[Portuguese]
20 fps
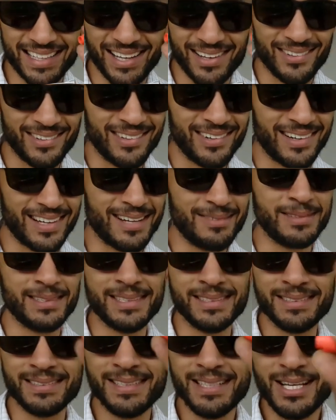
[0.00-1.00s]
que da hora,
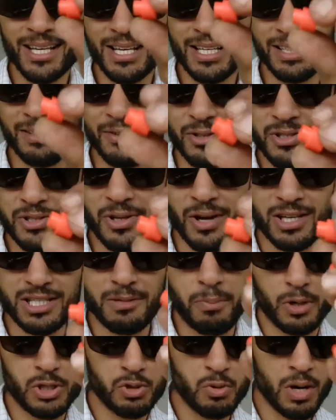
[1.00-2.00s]
mano. Viu só?
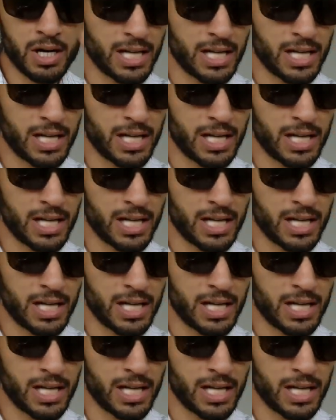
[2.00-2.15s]
Você pode